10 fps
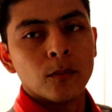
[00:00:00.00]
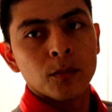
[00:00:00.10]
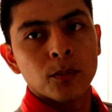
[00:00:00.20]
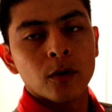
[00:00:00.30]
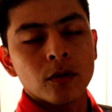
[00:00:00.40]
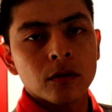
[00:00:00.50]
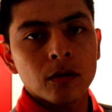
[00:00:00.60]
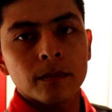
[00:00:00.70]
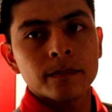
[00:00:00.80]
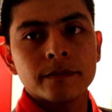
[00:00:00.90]
muy
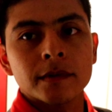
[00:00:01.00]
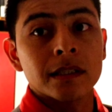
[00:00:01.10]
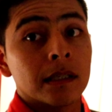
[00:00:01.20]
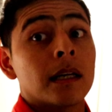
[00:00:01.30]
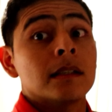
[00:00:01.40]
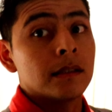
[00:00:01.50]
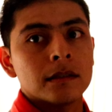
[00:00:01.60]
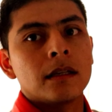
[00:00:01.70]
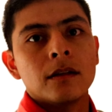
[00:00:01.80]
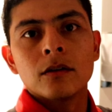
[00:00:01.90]
pronto,
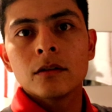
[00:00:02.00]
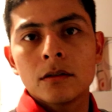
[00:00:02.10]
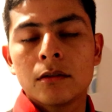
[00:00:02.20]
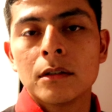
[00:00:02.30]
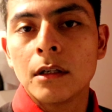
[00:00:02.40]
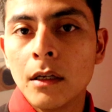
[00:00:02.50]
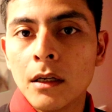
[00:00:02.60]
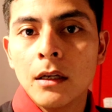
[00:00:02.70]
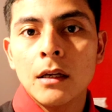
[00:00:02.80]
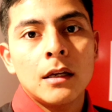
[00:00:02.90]
gracias a Dios.
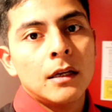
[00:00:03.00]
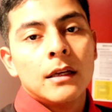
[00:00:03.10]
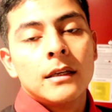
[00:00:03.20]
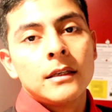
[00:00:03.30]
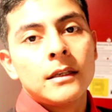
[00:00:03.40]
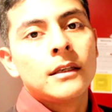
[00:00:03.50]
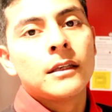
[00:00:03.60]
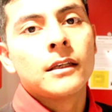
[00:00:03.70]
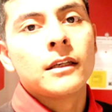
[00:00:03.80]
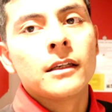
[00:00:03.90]

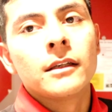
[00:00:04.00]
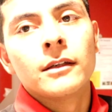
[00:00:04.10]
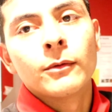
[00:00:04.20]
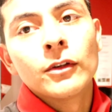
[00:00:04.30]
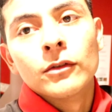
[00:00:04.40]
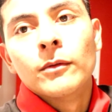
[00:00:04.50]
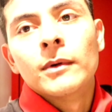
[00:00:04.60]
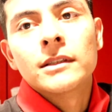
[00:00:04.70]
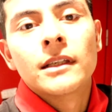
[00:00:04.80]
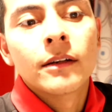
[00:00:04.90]
Y bueno,
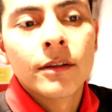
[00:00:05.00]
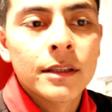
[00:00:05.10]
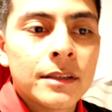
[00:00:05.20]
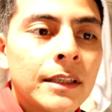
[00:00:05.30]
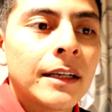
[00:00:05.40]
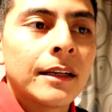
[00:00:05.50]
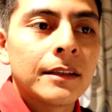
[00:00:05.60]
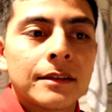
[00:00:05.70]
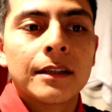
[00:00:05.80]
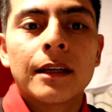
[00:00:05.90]
nomás quiero
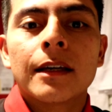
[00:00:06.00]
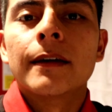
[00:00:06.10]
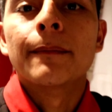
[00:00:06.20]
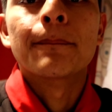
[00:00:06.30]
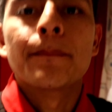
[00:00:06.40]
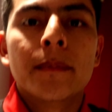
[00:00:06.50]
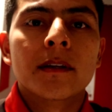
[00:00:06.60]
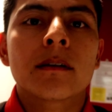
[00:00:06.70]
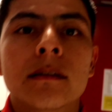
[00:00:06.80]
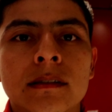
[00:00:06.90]
decirles que
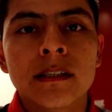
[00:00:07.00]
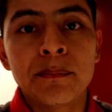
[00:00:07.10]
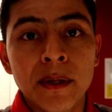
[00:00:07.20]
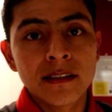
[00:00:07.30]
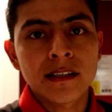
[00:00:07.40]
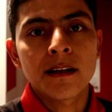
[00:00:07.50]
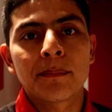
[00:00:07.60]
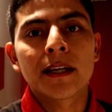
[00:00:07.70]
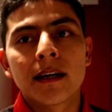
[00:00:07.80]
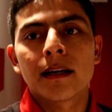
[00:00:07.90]
si piensan
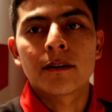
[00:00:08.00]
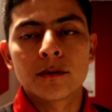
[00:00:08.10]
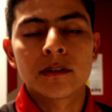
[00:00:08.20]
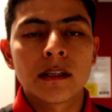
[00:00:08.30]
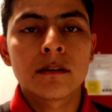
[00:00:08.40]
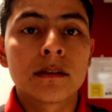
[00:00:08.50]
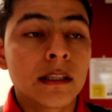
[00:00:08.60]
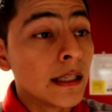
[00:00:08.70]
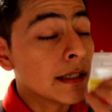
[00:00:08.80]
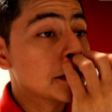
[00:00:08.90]
aplicar a
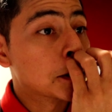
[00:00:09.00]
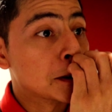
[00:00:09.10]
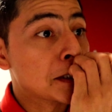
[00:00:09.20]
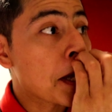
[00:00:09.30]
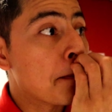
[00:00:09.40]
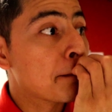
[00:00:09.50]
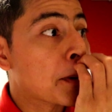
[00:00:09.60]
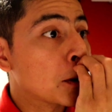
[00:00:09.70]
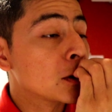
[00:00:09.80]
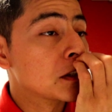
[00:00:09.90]
cruceros en estos
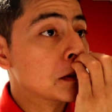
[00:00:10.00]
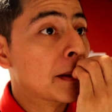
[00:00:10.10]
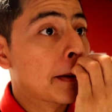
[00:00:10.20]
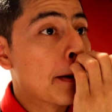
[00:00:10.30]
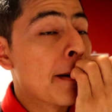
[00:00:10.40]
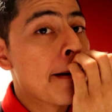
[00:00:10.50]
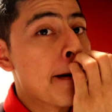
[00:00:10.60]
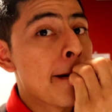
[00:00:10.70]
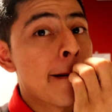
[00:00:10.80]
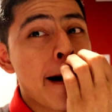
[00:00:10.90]
tiempos,
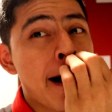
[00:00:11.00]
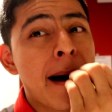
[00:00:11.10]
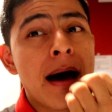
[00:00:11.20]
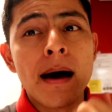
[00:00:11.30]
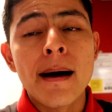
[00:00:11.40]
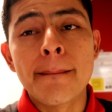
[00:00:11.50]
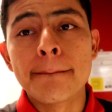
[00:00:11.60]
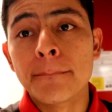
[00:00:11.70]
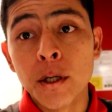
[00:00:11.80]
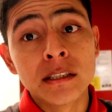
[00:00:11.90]

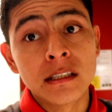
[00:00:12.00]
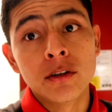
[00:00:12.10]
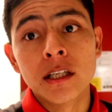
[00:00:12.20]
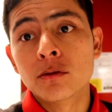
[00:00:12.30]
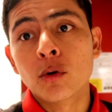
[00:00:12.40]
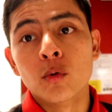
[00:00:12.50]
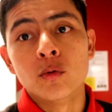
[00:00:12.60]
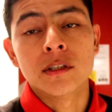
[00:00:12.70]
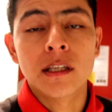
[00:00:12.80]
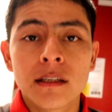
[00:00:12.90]
um, ser honesto con
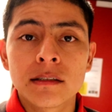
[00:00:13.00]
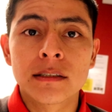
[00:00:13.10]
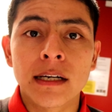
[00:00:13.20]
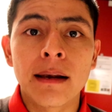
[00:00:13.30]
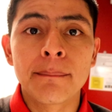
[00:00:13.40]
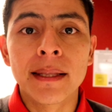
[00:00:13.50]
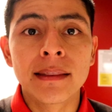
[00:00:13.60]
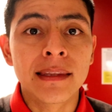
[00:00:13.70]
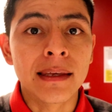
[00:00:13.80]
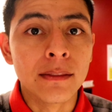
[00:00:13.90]
ustedes,
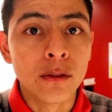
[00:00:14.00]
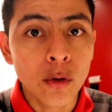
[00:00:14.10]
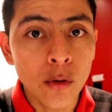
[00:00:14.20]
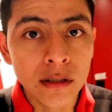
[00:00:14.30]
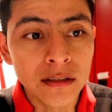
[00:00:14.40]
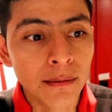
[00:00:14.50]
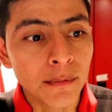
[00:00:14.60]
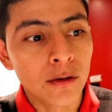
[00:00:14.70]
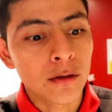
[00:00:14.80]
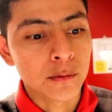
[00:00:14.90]
realmente no es la
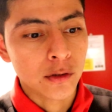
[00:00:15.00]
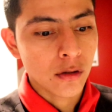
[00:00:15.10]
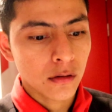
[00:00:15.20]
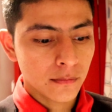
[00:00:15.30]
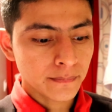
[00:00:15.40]
mejor opción.